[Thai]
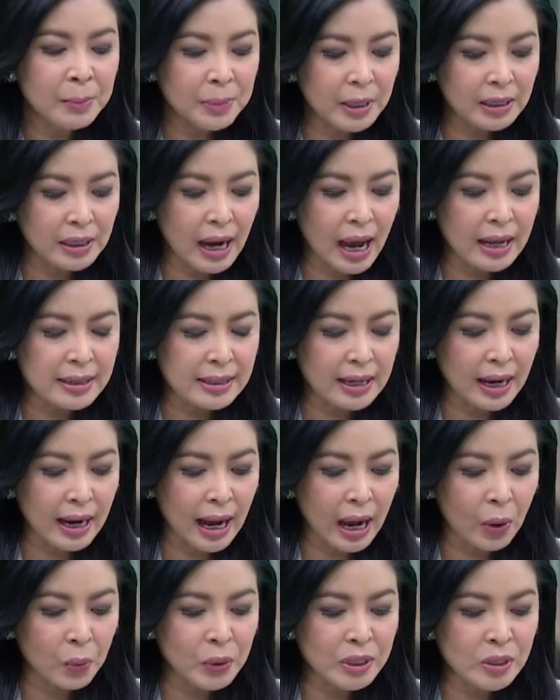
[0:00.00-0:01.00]
ประธานสา
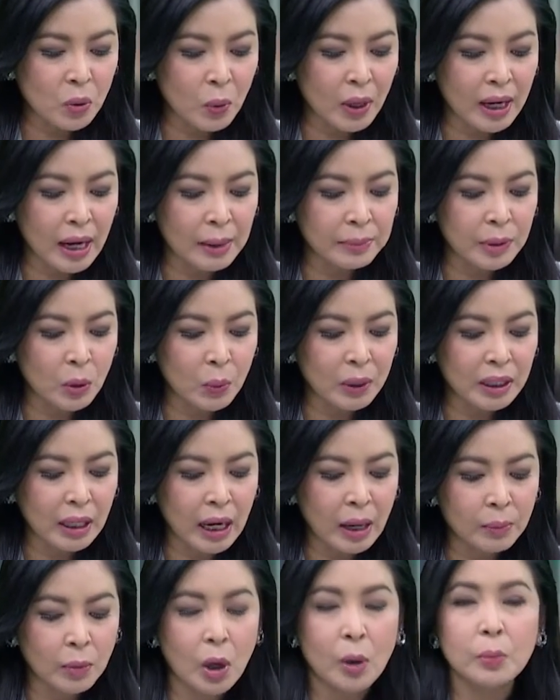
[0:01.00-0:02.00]
ขาวิศวกรรมนวัต
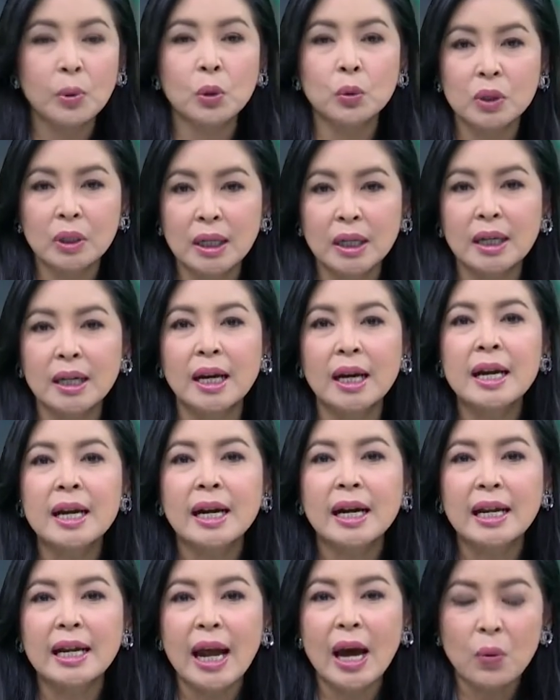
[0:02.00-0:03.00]
กรรมคอมพิวเตอร์
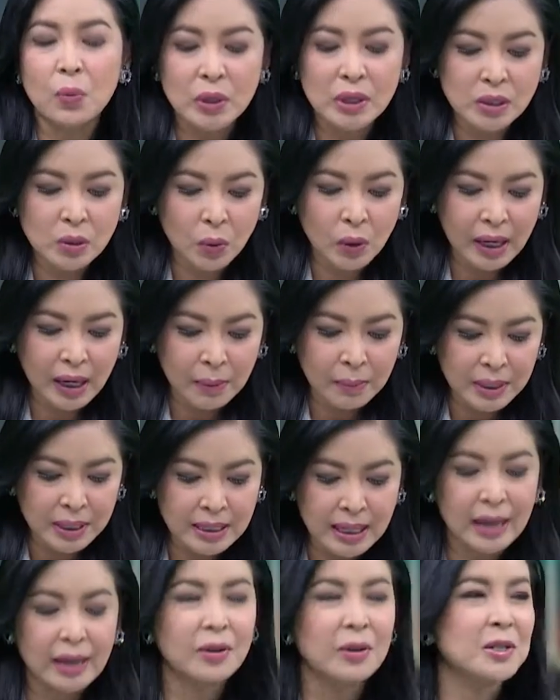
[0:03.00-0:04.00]
คณะวิศวกรรม
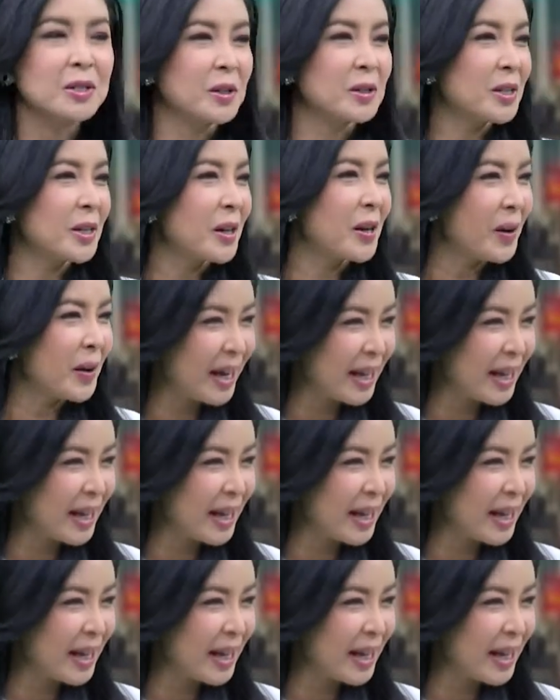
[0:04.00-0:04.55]
ศาสตร์ของสจล.